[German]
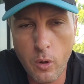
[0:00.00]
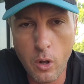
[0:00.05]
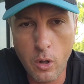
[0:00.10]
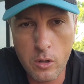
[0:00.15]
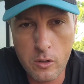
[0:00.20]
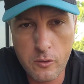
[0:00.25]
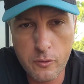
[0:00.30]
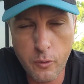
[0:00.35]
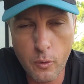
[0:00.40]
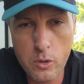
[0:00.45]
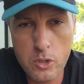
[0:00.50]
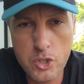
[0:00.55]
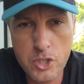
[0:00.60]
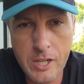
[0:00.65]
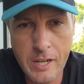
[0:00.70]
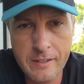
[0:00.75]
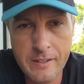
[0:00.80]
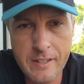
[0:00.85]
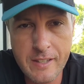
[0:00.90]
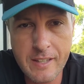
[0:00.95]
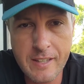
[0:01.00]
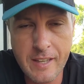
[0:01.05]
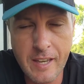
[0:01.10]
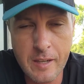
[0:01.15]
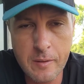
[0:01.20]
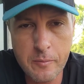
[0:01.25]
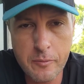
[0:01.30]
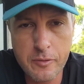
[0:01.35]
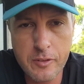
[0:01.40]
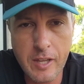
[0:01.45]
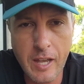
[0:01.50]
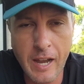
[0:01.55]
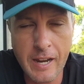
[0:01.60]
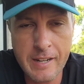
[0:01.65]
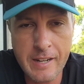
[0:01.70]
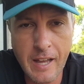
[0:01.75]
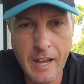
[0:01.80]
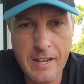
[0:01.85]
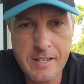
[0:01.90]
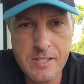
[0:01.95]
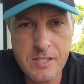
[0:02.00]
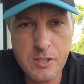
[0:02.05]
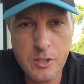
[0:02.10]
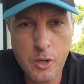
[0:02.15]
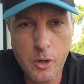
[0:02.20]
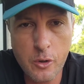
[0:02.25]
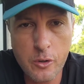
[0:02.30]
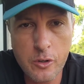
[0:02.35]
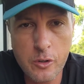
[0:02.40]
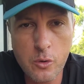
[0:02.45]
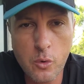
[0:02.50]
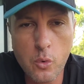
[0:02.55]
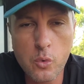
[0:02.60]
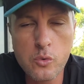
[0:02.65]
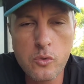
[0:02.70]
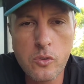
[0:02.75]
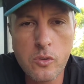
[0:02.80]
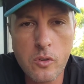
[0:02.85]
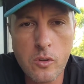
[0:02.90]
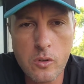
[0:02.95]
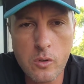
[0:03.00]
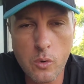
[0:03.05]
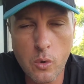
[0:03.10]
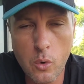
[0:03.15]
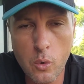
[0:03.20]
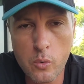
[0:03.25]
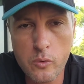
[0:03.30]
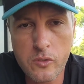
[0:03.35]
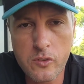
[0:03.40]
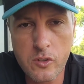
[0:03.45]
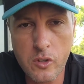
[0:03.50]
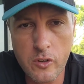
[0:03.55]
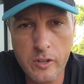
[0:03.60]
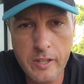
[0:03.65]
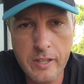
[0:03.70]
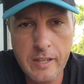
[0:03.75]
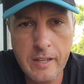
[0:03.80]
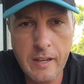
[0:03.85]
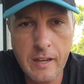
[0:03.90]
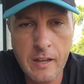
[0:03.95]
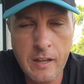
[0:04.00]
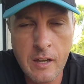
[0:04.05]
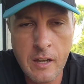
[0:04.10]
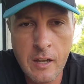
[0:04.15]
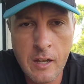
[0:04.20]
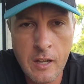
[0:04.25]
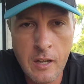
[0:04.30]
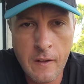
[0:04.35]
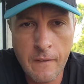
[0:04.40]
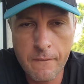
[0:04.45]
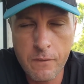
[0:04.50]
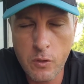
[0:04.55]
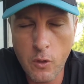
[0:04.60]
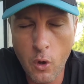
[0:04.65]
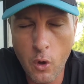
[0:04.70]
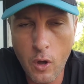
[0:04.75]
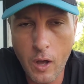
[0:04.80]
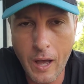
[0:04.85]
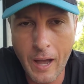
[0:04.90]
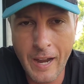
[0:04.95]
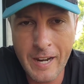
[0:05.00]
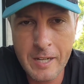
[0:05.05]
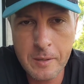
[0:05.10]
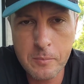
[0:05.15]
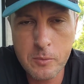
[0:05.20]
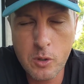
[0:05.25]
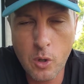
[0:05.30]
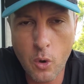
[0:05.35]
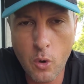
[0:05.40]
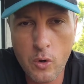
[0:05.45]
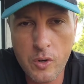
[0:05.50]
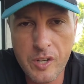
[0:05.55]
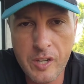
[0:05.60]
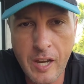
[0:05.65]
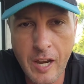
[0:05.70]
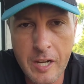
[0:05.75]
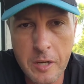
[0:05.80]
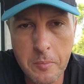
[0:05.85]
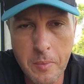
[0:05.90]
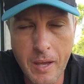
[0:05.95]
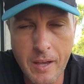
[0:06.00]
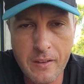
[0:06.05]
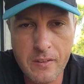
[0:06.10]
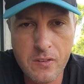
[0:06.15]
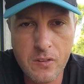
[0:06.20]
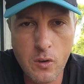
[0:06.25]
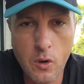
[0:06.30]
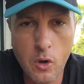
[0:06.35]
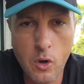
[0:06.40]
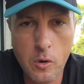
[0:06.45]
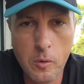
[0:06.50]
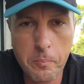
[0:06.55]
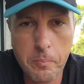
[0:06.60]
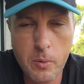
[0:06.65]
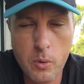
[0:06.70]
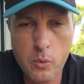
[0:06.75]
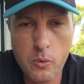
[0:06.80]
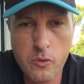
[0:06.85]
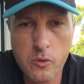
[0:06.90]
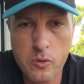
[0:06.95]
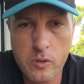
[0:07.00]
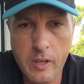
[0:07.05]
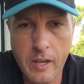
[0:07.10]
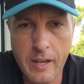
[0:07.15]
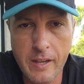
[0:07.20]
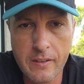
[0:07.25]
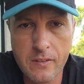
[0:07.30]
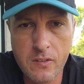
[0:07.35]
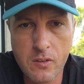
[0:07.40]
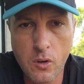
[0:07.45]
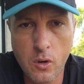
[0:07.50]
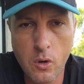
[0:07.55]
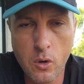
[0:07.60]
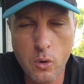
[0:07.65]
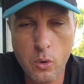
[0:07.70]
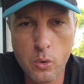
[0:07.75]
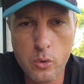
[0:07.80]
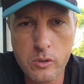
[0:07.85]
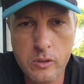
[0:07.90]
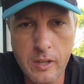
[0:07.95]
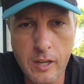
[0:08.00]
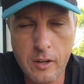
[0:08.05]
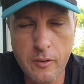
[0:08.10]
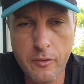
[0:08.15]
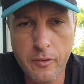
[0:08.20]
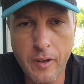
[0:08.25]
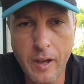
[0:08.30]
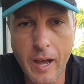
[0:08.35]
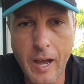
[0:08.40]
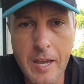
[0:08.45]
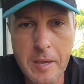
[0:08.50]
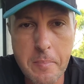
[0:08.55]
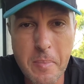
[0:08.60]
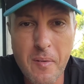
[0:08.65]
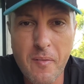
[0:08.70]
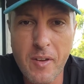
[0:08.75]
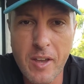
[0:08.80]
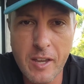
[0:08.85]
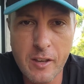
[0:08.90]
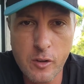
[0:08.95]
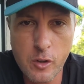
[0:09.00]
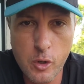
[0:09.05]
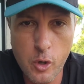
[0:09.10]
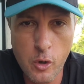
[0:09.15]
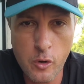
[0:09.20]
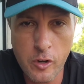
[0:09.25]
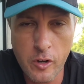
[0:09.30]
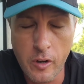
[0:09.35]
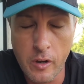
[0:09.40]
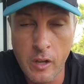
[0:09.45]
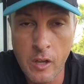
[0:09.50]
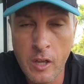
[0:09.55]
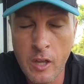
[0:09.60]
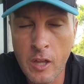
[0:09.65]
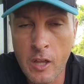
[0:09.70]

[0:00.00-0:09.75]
als vollständig Geimpfte einreisen können und uns dann hier nach einem Tag in einem SH Plus oder SH Hotel frei bewegen können.